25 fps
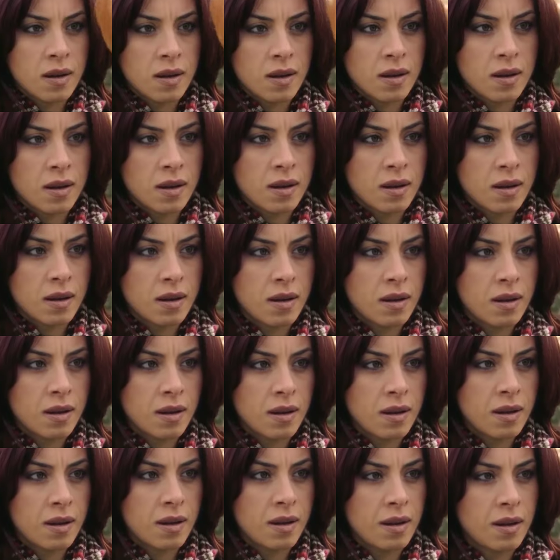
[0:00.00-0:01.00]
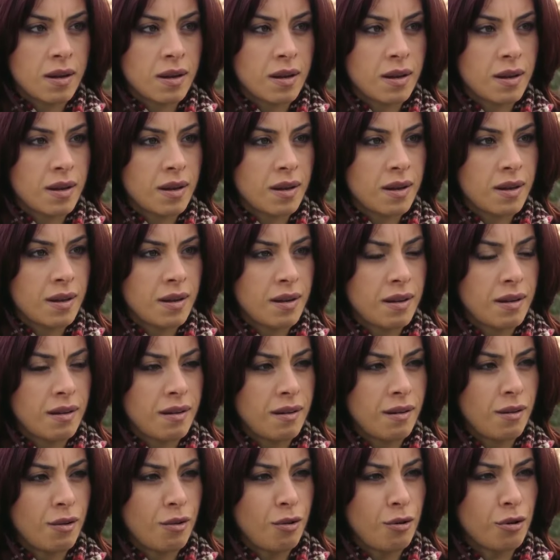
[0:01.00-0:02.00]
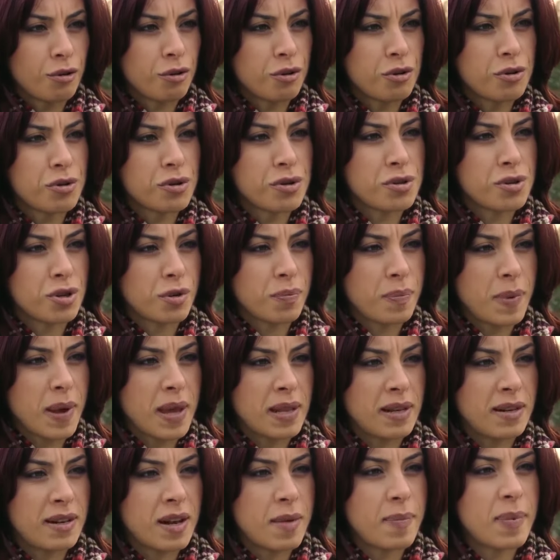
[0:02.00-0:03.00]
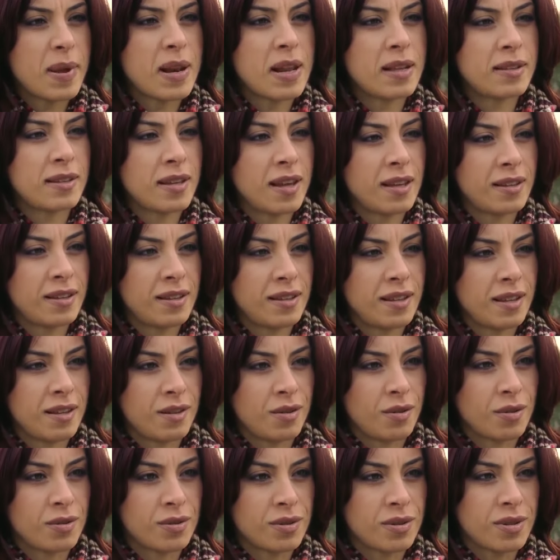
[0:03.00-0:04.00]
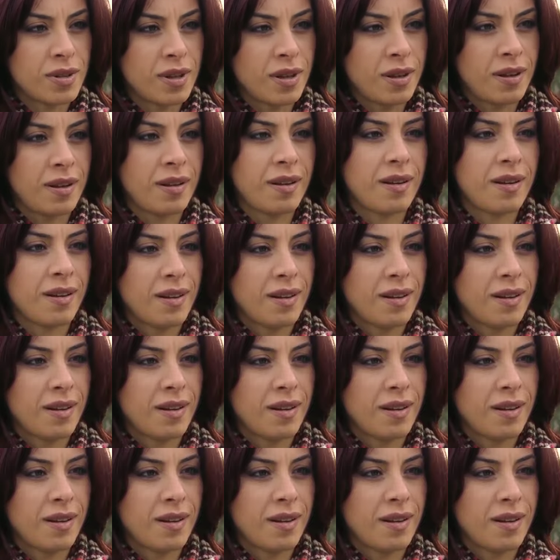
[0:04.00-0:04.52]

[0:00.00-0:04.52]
olabilirdi bir düşünsene. O küçücük beyninle beni tehdit ediyorsun ha?